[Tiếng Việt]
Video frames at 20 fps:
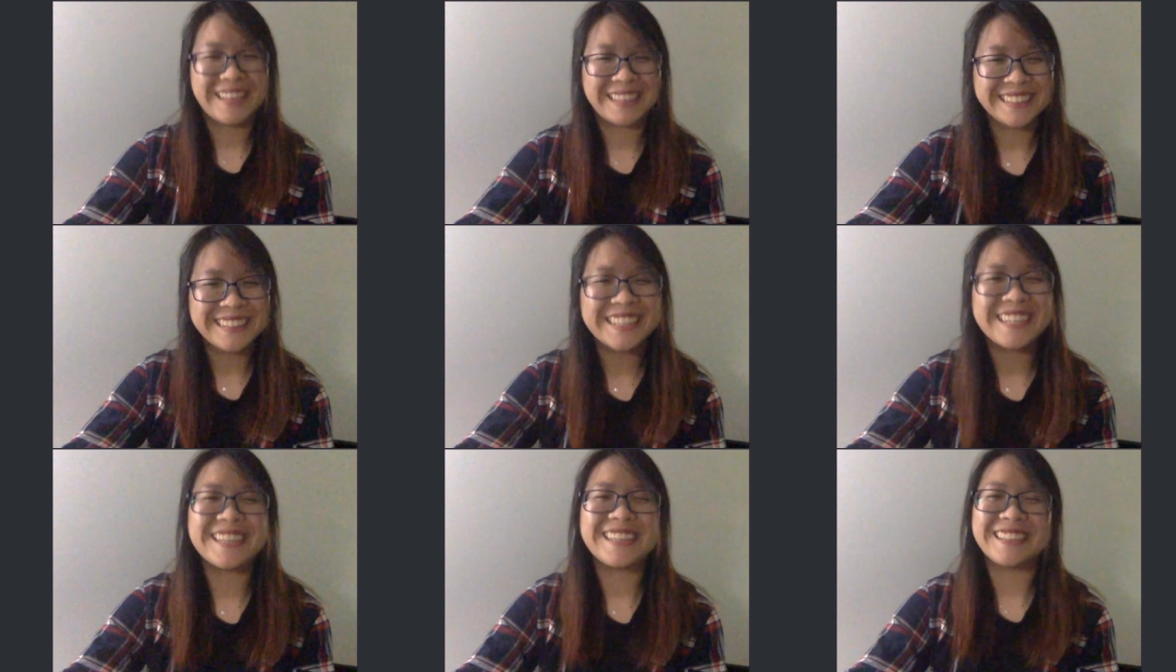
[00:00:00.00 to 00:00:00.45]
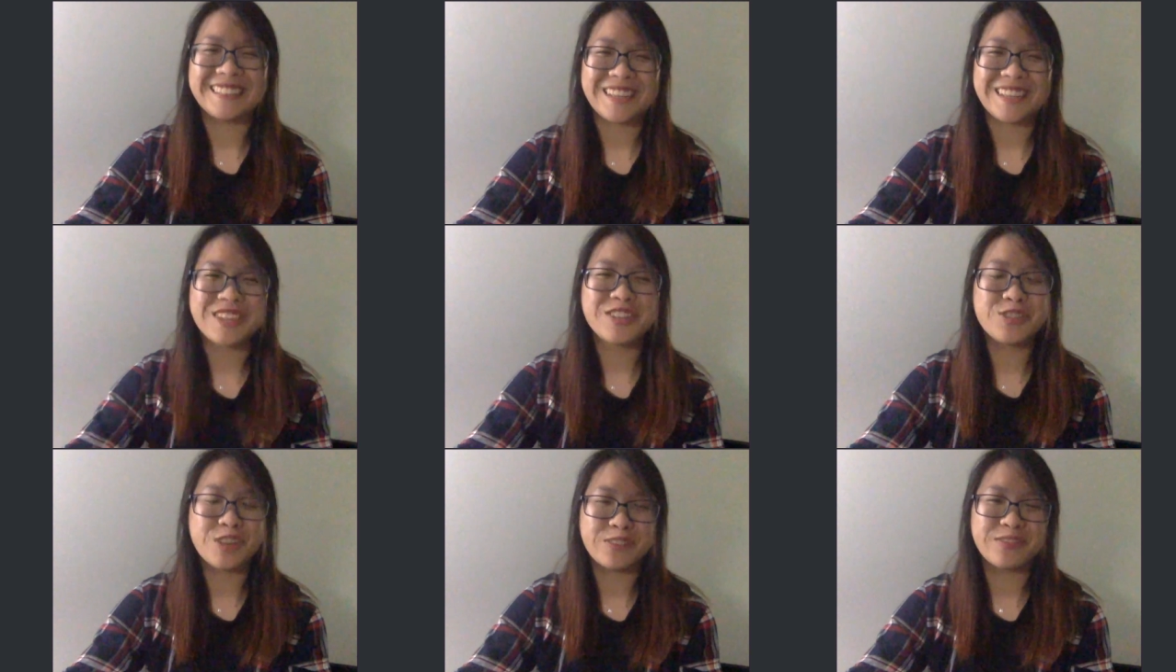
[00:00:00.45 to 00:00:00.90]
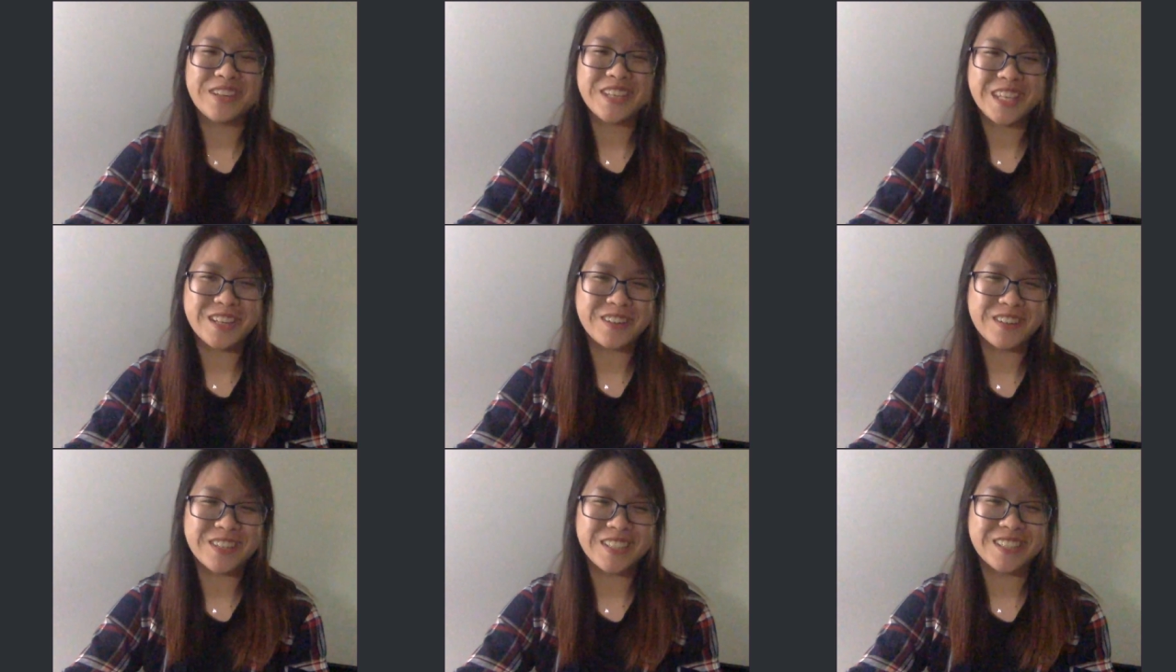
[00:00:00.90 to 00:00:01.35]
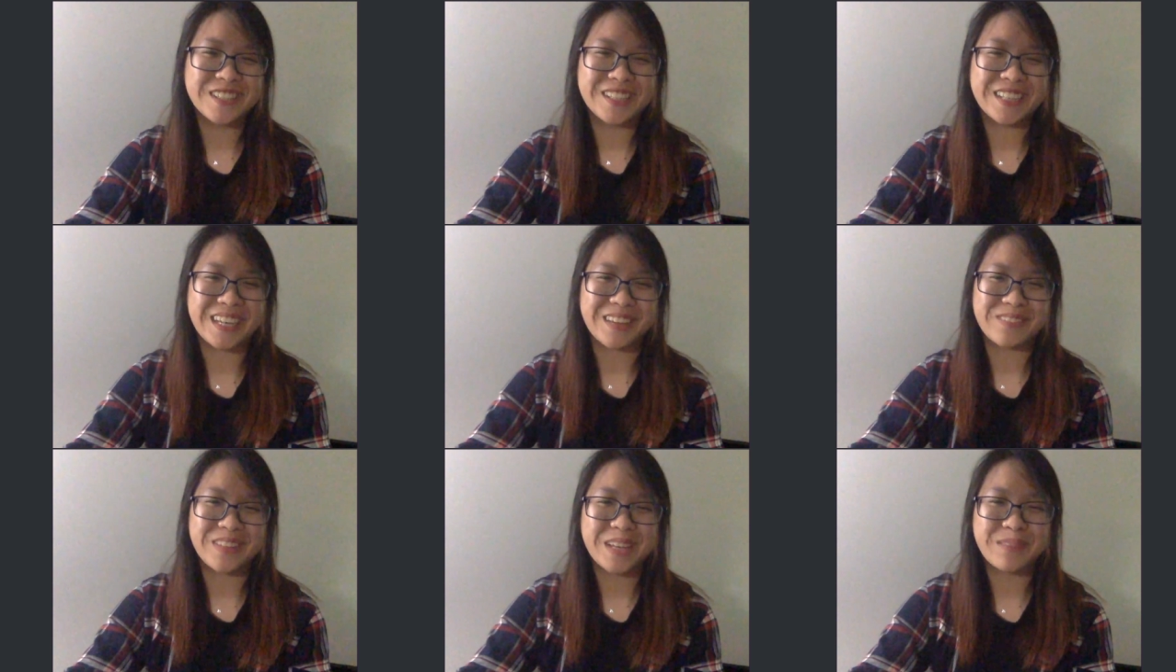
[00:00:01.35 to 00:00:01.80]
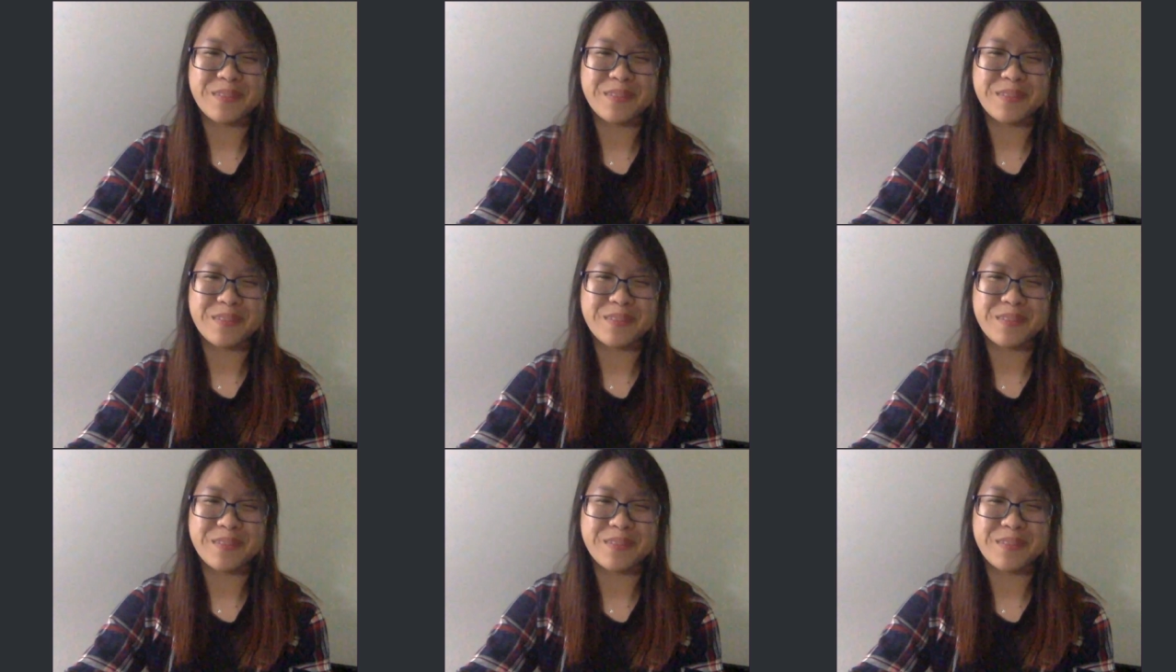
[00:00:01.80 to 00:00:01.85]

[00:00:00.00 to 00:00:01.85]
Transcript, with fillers: sẵn tiện nói chuyện với nhiều người cảm